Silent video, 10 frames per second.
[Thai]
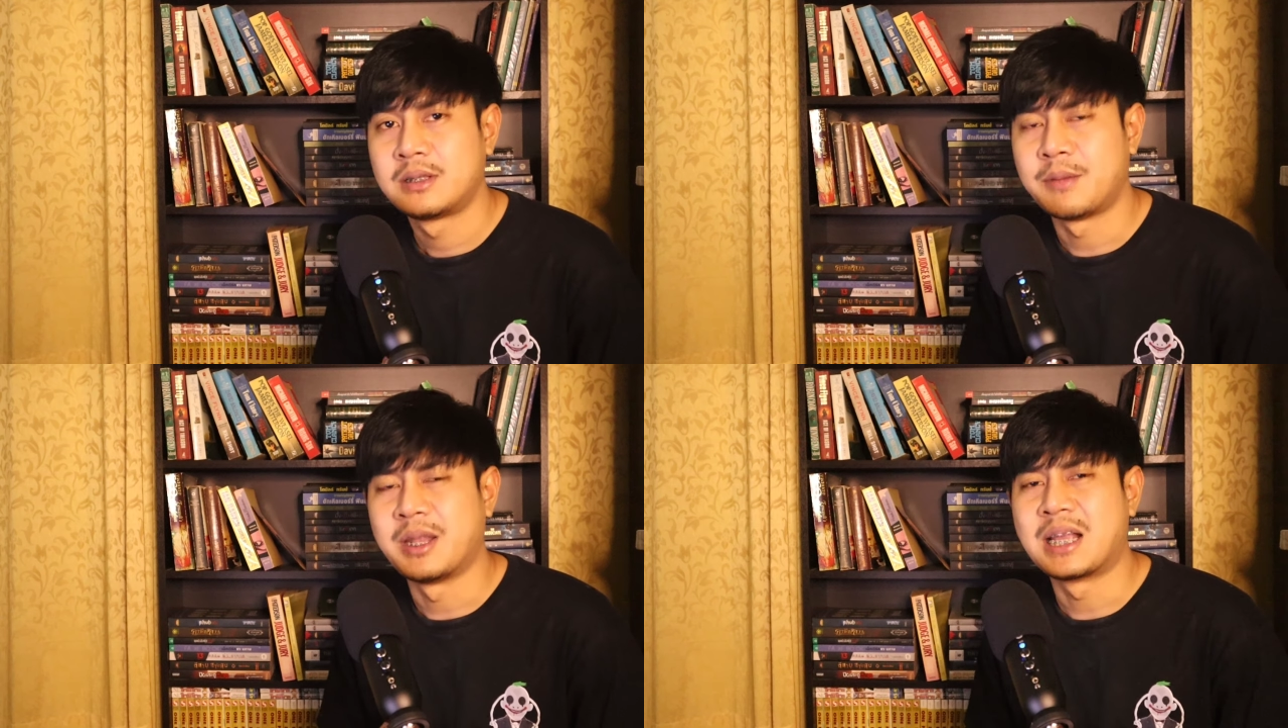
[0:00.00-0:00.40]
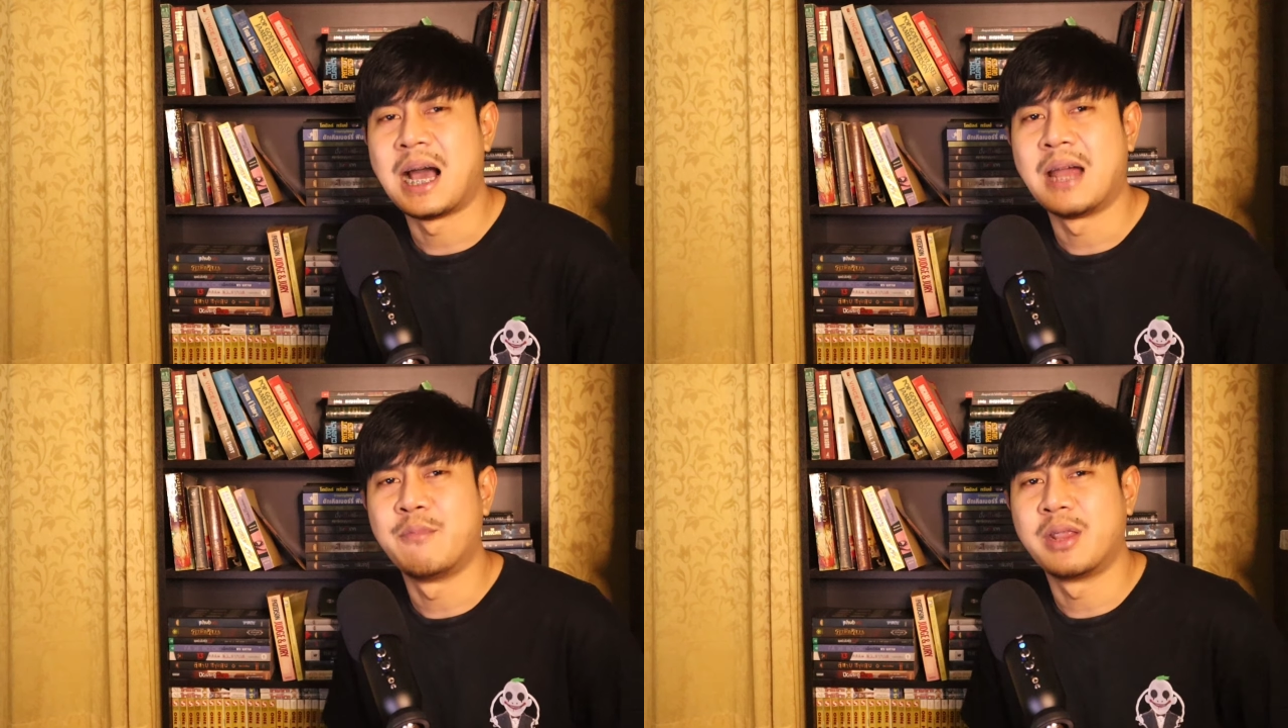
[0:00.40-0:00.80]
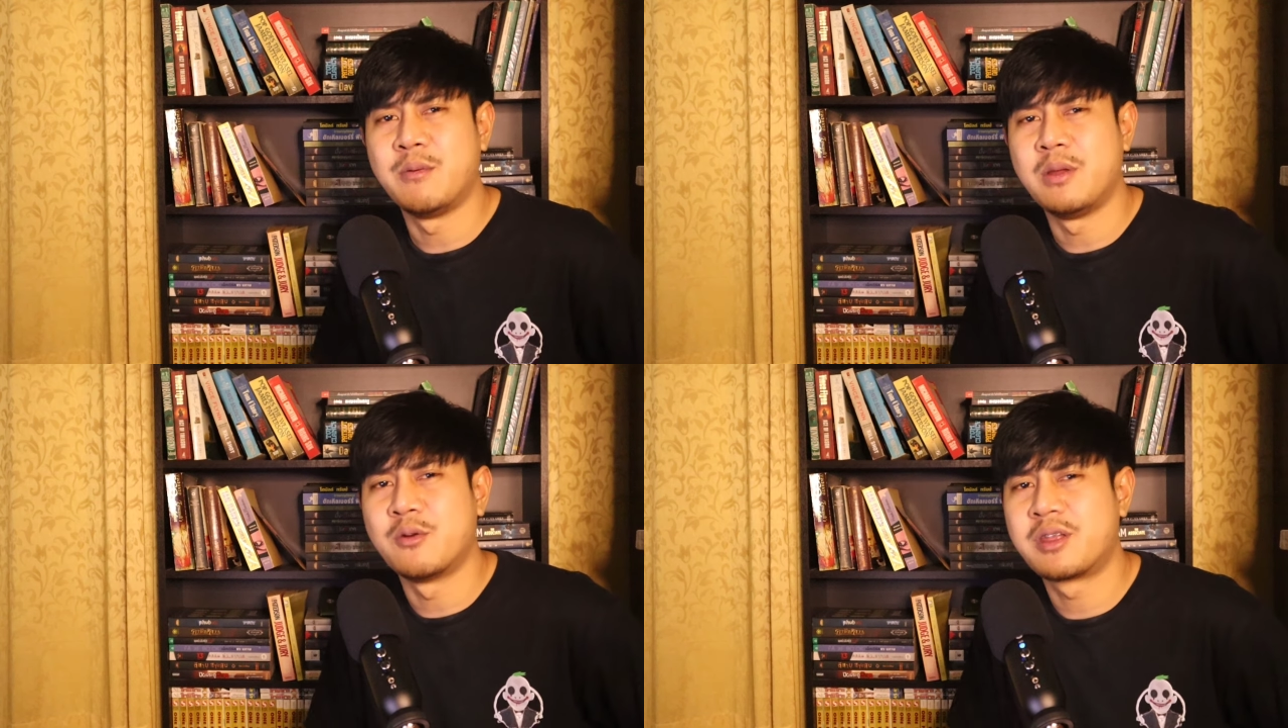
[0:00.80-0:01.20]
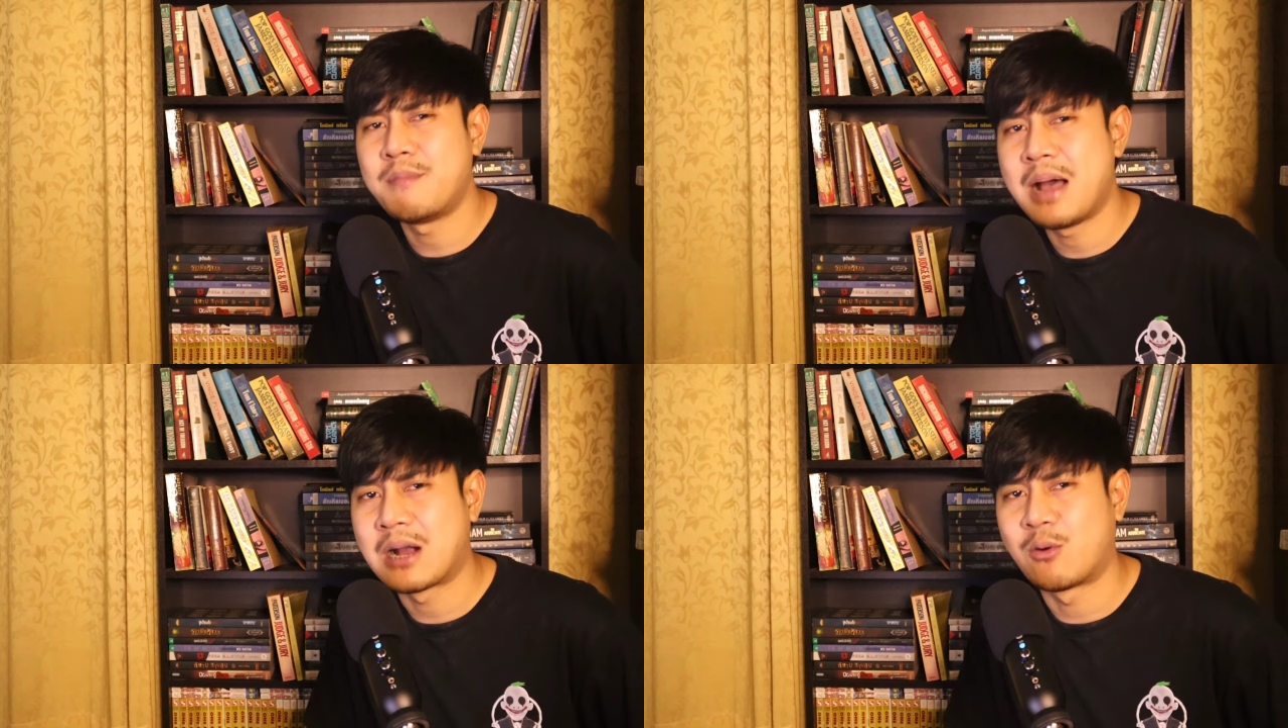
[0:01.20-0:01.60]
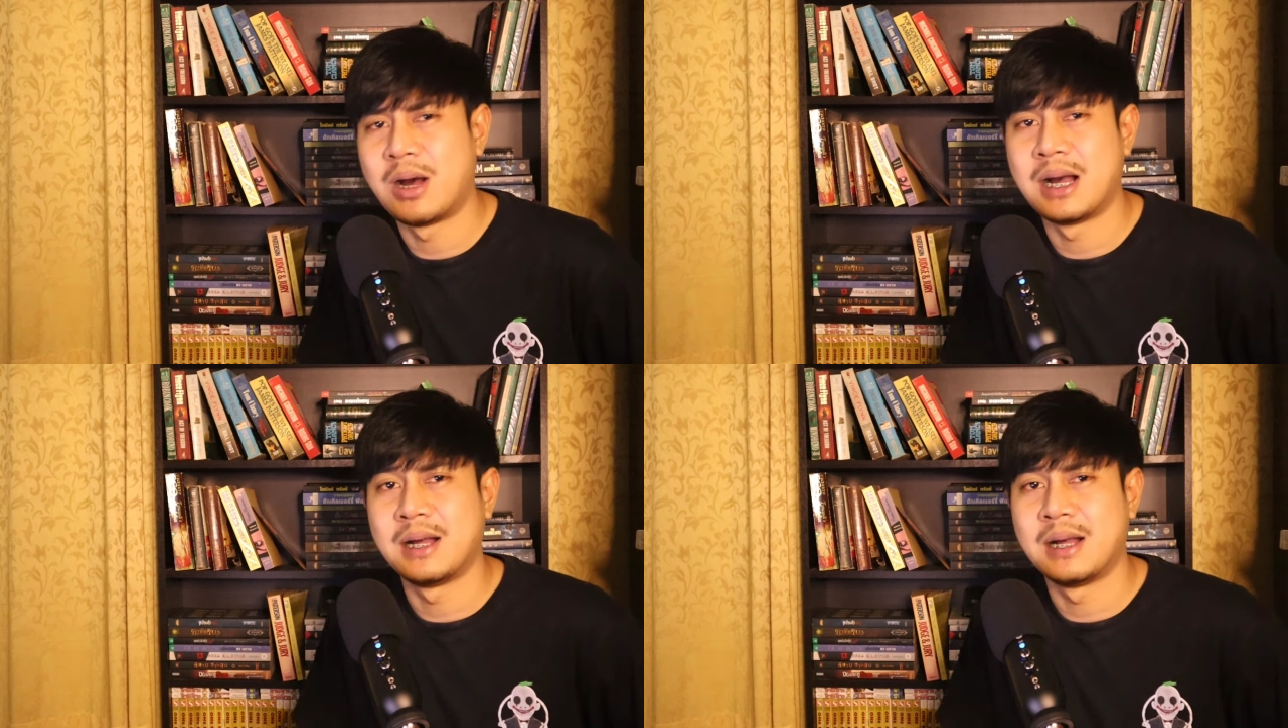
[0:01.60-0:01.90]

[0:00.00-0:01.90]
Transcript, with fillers: จะเป็นการรีวิวซะมากกว่า